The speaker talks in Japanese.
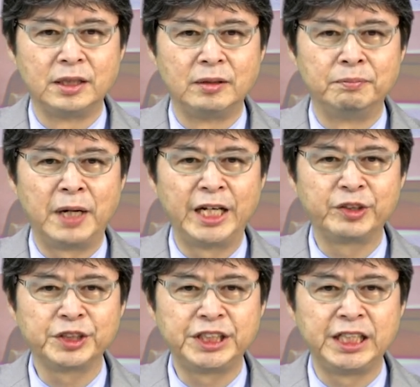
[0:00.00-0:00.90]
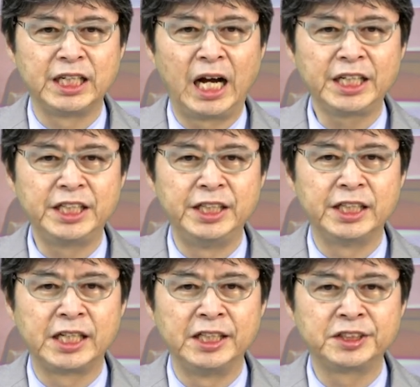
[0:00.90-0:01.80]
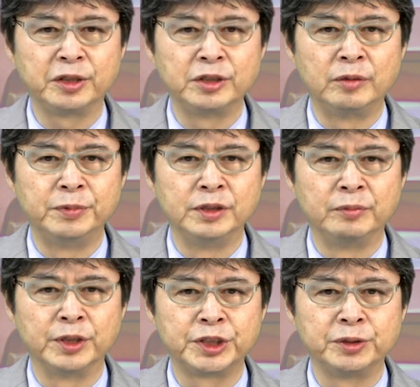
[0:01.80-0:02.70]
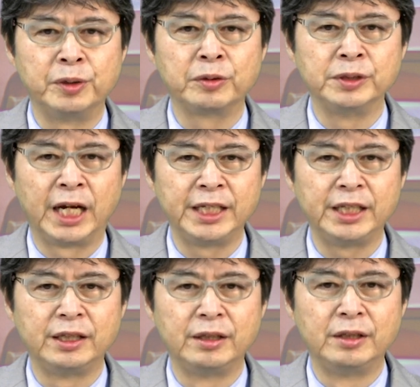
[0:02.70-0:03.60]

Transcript: 毎年秋に検証論文の募集を行い、